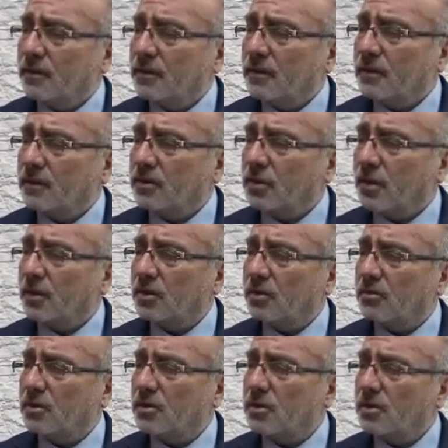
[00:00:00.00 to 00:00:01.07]
e,
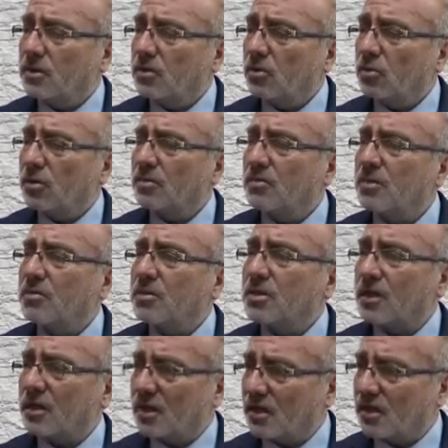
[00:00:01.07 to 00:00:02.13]
şehrimiz önemli bir
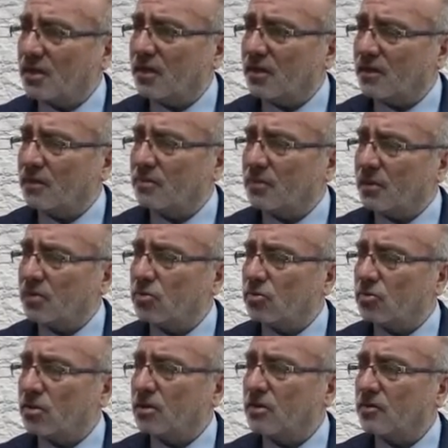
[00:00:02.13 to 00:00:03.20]
sanayi kenti biraz
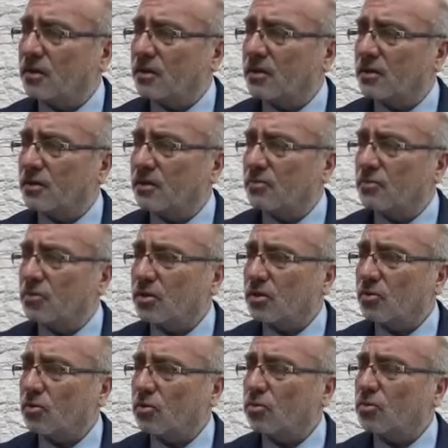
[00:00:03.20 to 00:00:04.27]
önce de ifade ettiğim üzere.
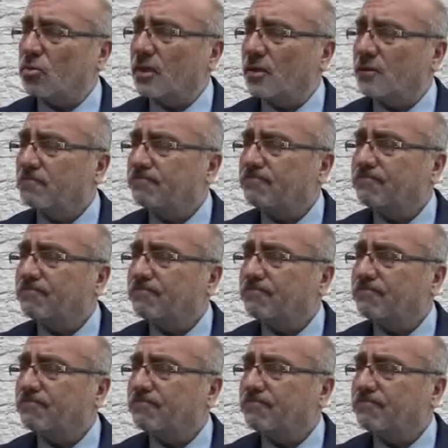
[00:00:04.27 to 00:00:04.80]
O yüzden